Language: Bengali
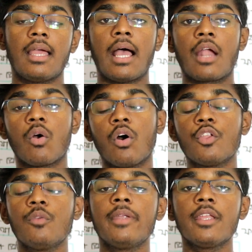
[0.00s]
আর
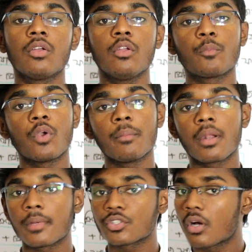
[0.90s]
অনিউমেরিক হলো পরিমাণ
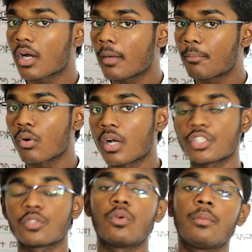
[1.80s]
বা সংখ্যা প্রকাশ
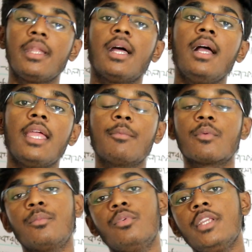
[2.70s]
করবে না এবং
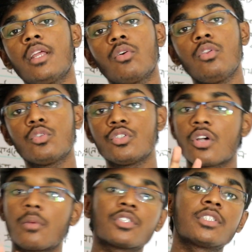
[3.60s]
বুলিয়ান হলো দুটো
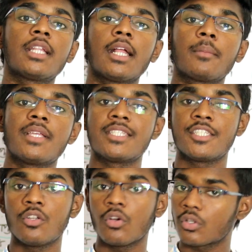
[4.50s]
অবস্থা থাকবে
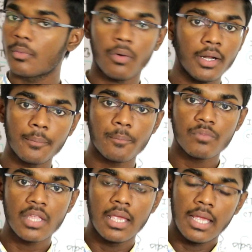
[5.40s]
জিরো অথবা ওয়ান
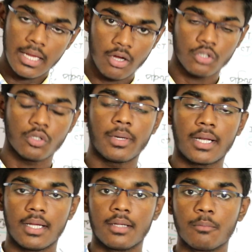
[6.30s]
হ্যাঁ অথবা
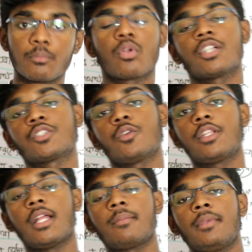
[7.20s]
না প্রকাশ করে
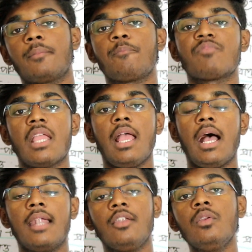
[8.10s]
থাকবে
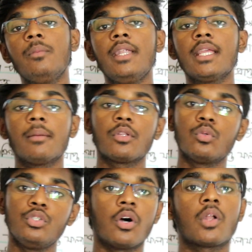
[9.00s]
আর নিউমেরিক আবার
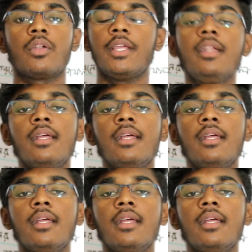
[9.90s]
দুই ধরনের